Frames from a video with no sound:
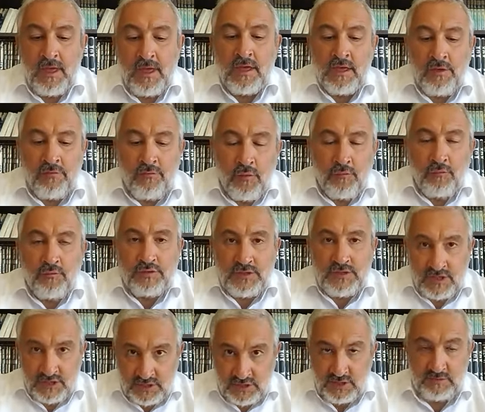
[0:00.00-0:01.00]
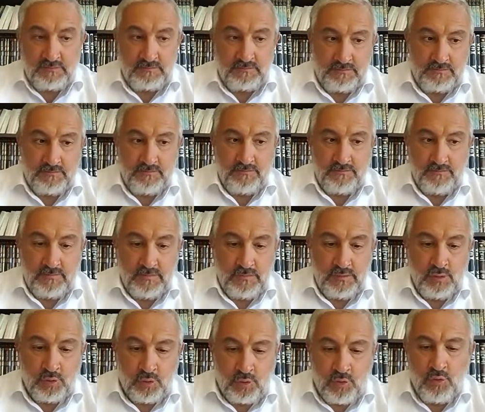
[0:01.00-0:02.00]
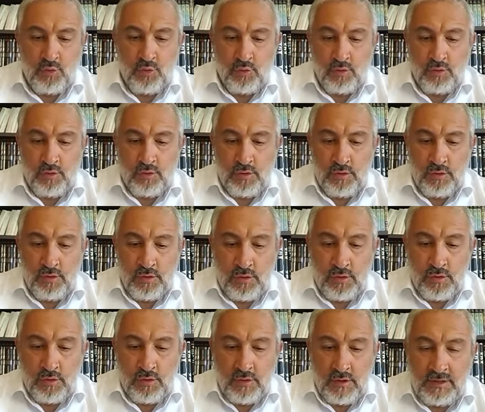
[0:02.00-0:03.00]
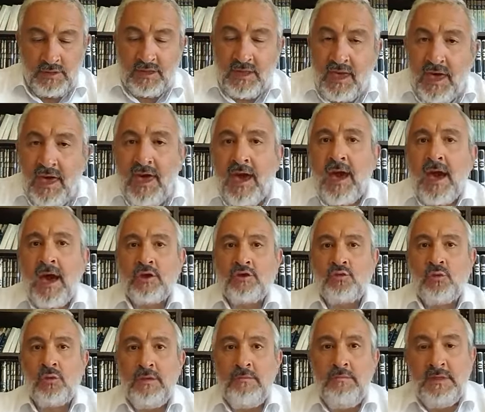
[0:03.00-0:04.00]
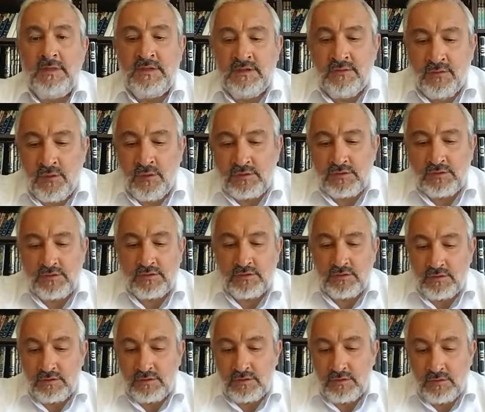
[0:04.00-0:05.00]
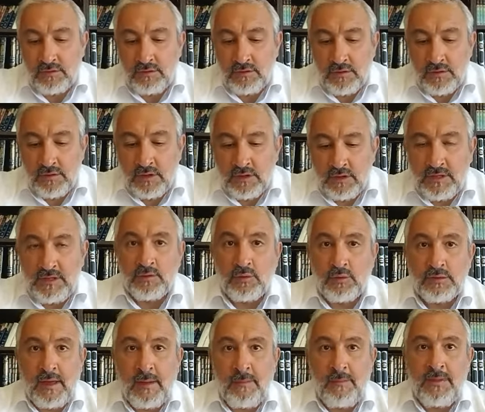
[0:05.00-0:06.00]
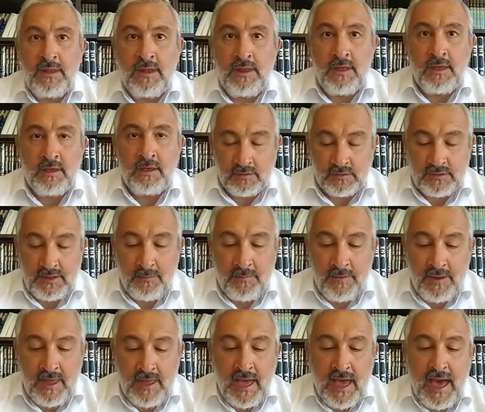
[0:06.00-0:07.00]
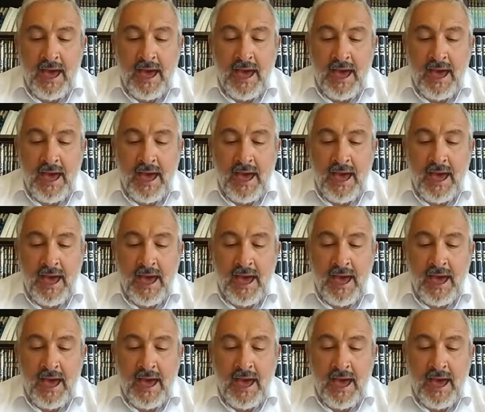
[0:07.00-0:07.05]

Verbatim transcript: Il faut que vous sachiez que très rares sont les mitzvot qui sont appelés,